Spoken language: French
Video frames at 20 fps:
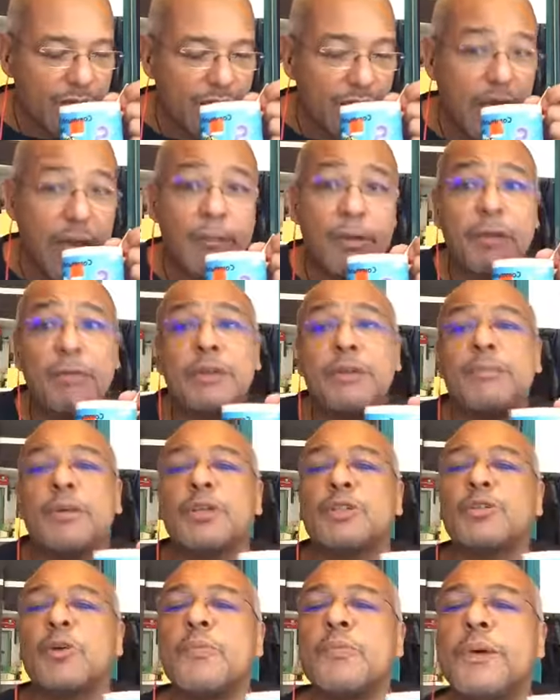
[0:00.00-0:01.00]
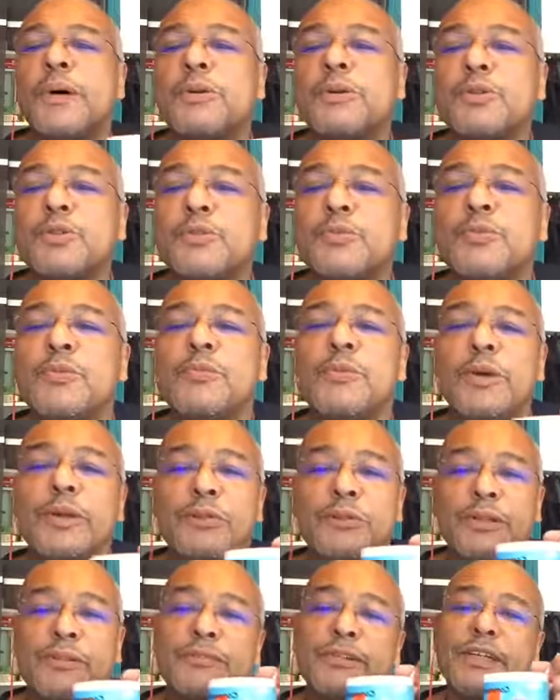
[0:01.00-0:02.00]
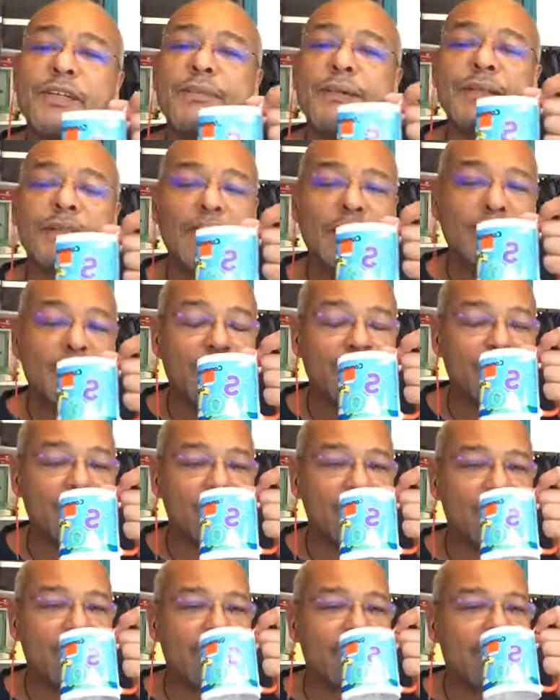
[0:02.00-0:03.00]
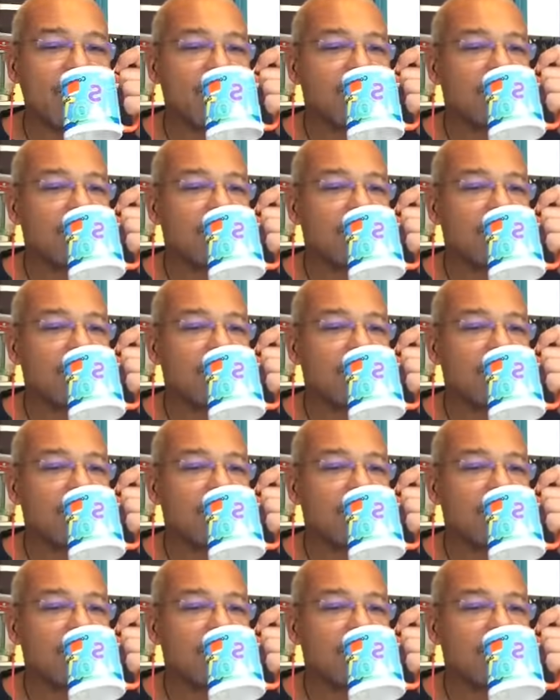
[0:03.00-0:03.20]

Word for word: ah bah oui, bah, je comprends que tu pouponnes, Wilfried, maintenant il faut pouponner.